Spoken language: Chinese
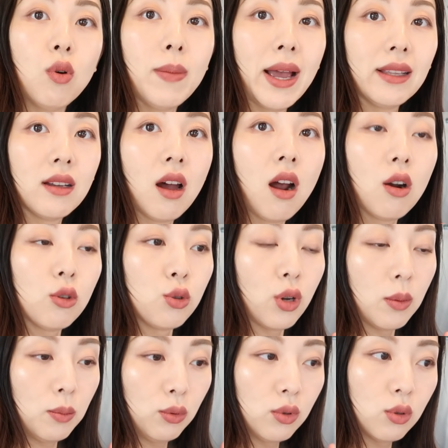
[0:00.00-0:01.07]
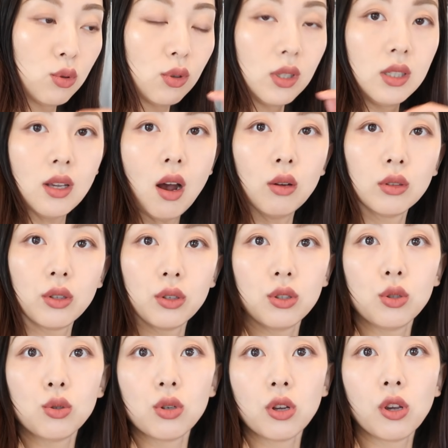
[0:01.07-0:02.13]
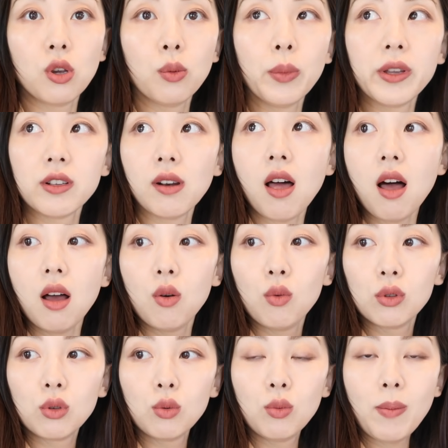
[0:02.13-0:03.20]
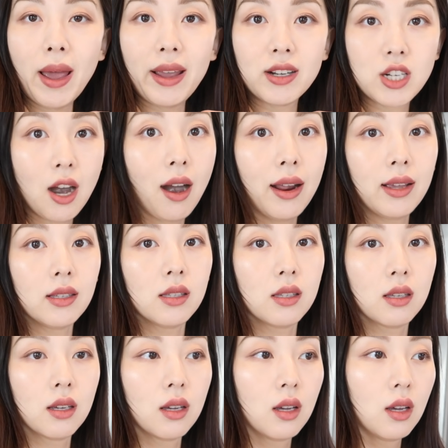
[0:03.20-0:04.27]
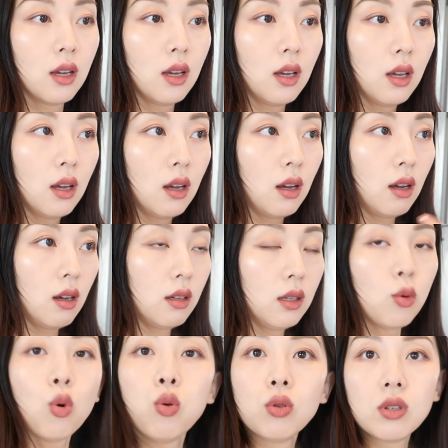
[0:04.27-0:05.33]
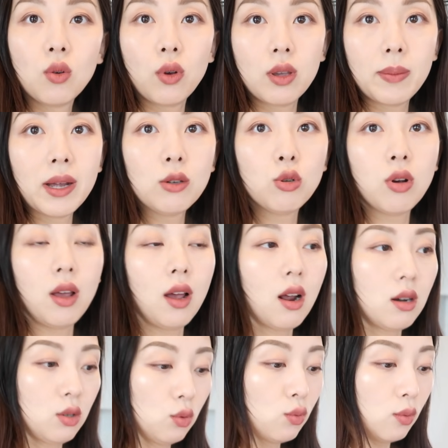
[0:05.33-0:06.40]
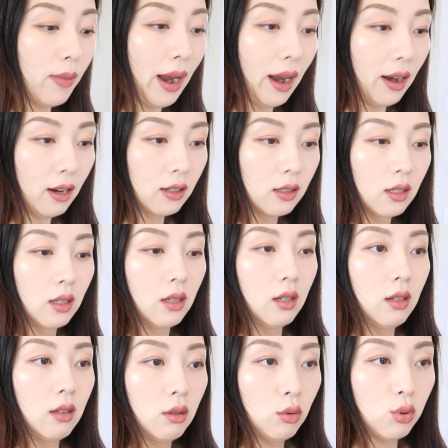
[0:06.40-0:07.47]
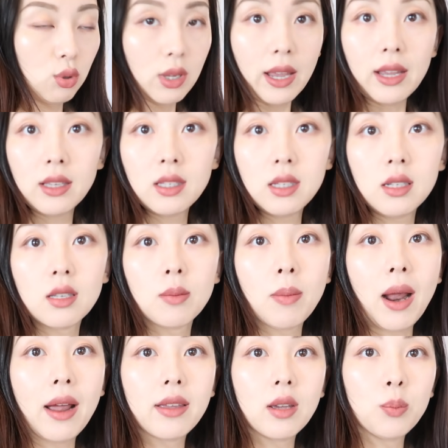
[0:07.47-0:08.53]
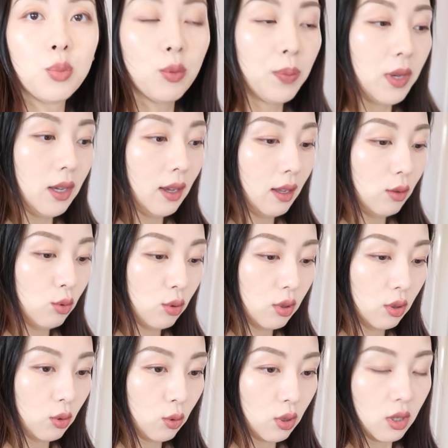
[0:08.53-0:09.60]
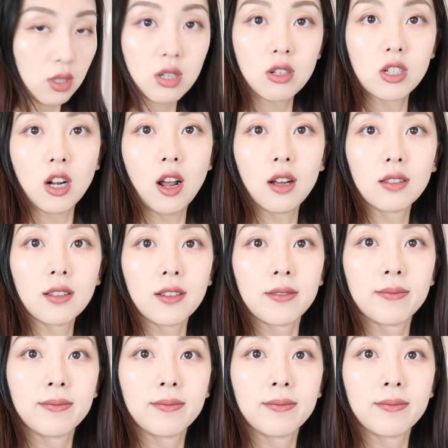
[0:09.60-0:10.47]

我买的号全部是最小的，就是 Human Long 我都买 x S，嗯，裤子我一般穿二十五码，我觉得 A G 的码也不偏，就是都是正常的。